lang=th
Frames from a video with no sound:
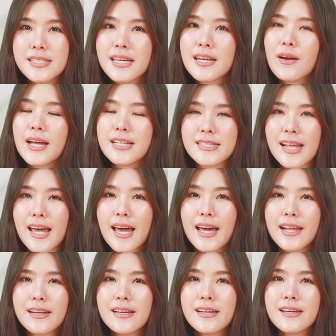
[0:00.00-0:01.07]
เช่นเราอาจจะทา
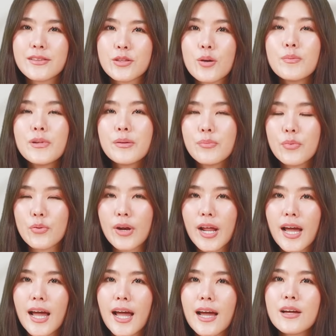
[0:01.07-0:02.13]
นต้มเลือดหมู
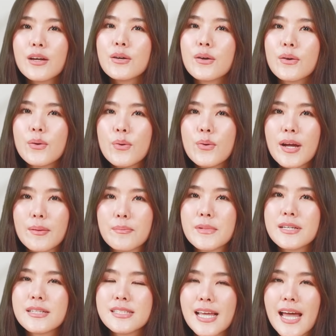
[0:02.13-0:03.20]
นะคะ คู่กับ
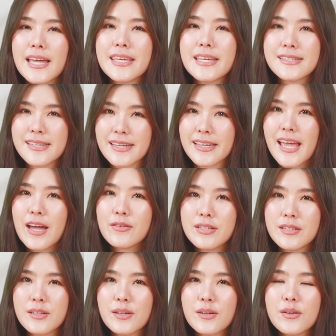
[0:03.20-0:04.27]
ชาเย็นสักแก้วห
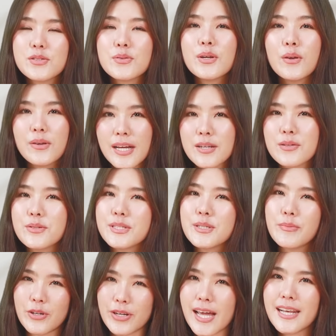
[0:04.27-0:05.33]
นึ่งก็ช่วยลดการดูดซึ
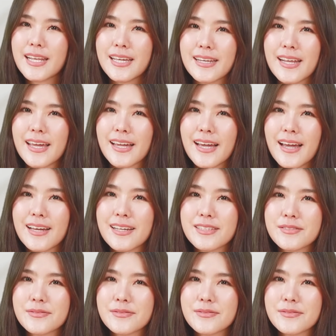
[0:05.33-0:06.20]
มของธาตุเหล็กได้ค่ะ